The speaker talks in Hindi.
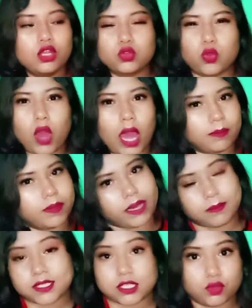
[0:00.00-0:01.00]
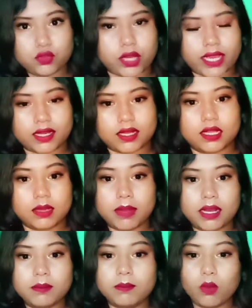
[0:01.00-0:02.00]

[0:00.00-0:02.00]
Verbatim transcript: तो आप एक बार जरूर ट्राई करके देखिए मैंने